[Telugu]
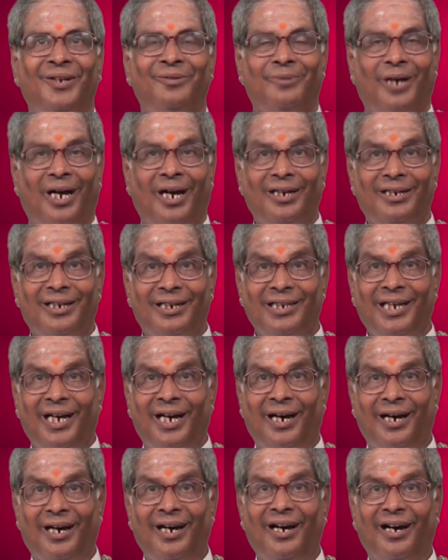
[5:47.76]
మాగ్రధ
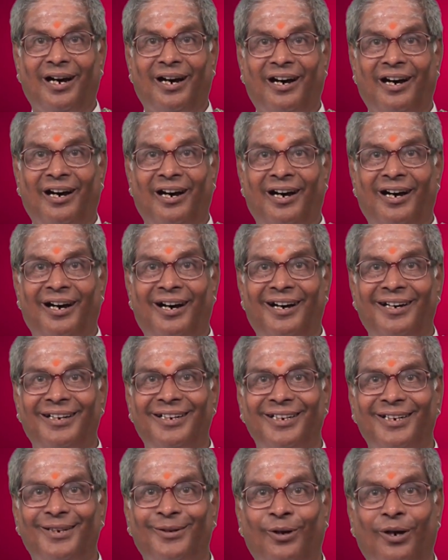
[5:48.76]

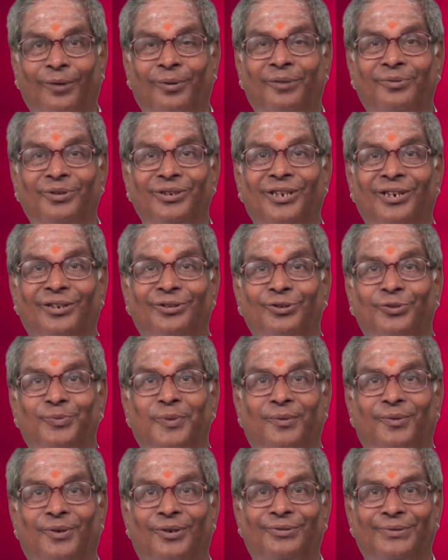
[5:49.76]
లోభబుద్ధిని
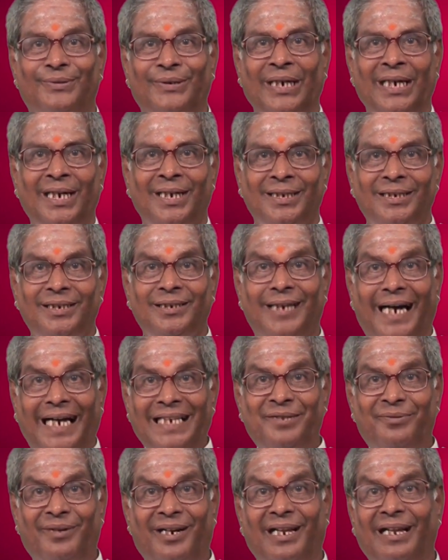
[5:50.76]
చూపబోకు ఇది
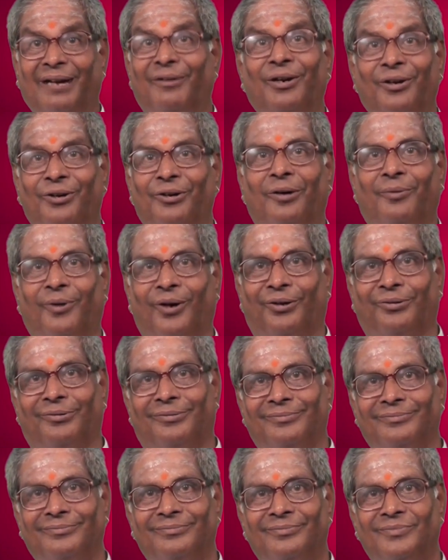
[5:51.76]
దాచిపెడదాం
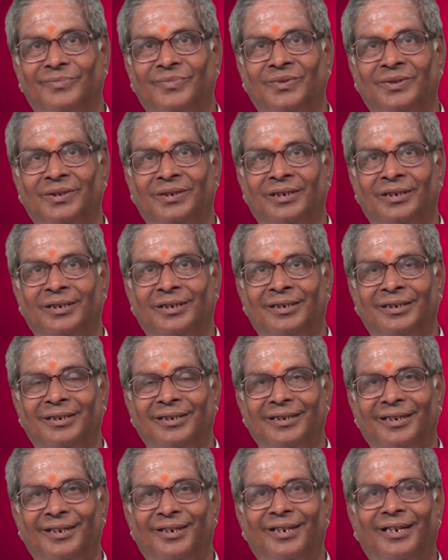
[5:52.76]
అనుకోబోకు
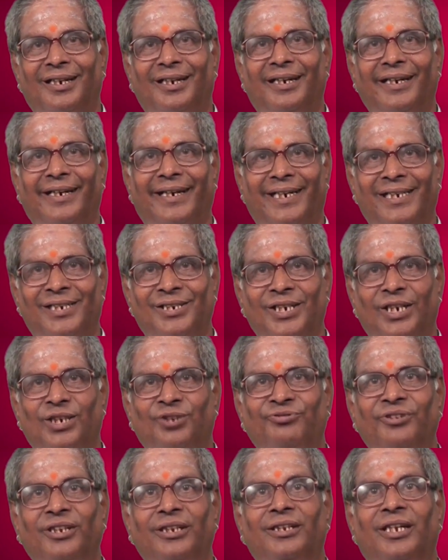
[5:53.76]
ఎందుకంటే
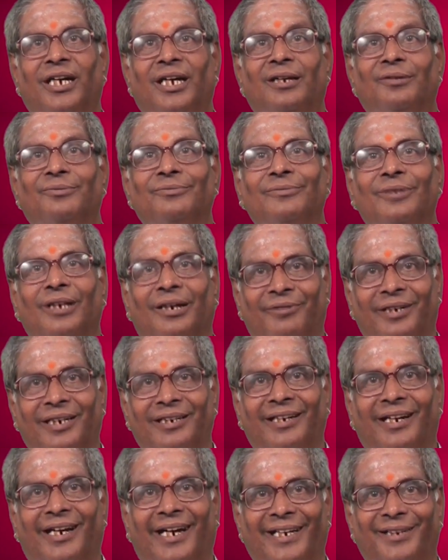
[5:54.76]
కశ్యశ్విద్ధనం
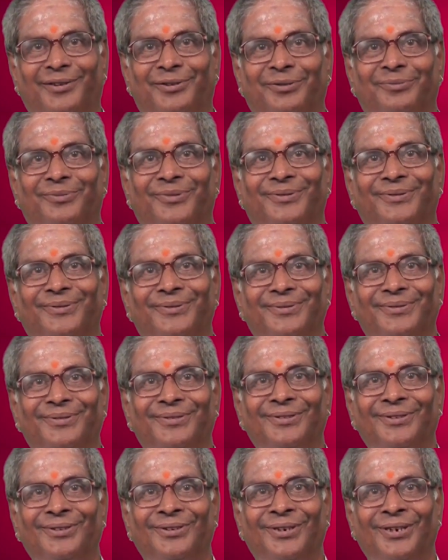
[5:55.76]
ఎవరిదిరా ఈ సొమ్ము
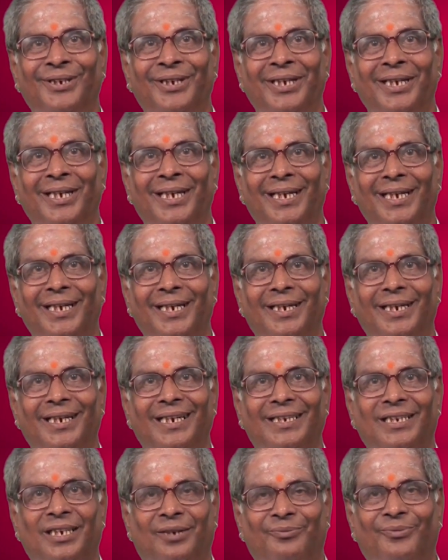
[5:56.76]

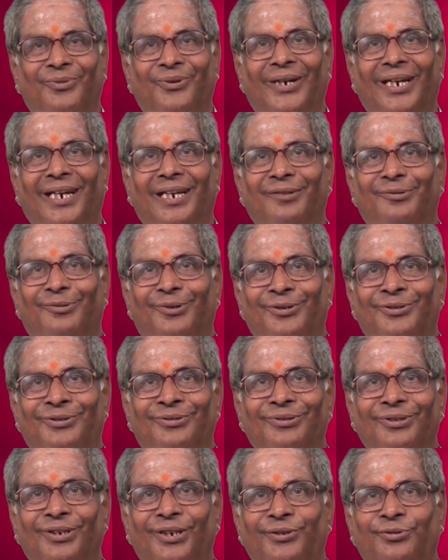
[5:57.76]
సమ్ము అనేది
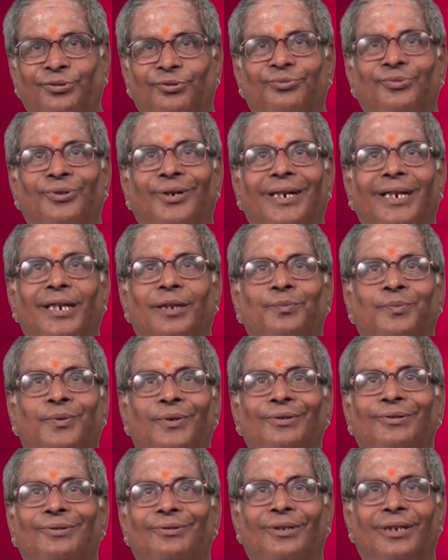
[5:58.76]
వస్తుంది సొమ్ము అనేది
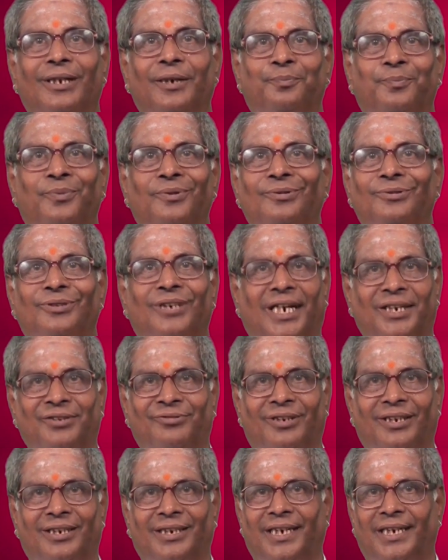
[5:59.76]
పోతుంది ఎప్పుడు
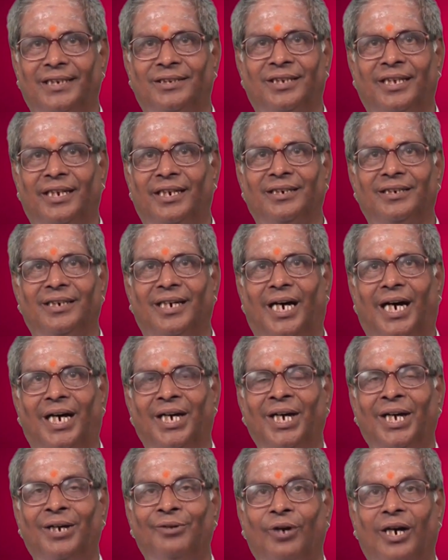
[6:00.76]
శాశ్వతంగా స్థిరంగా
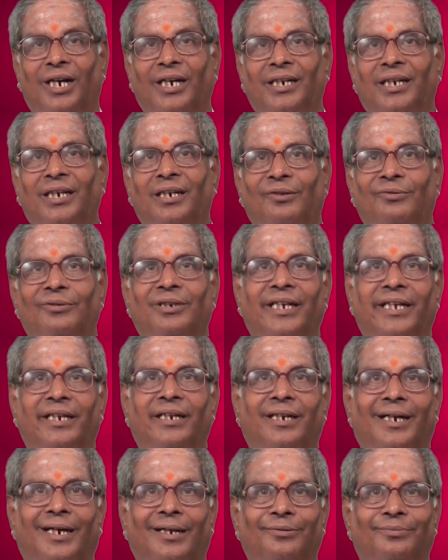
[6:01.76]
ఒక ఇంట
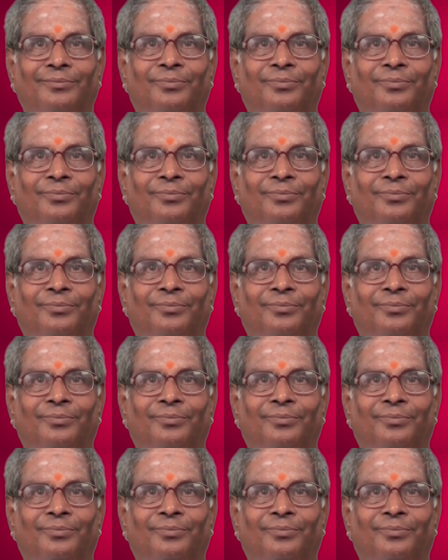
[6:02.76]
ఉండేది కాదు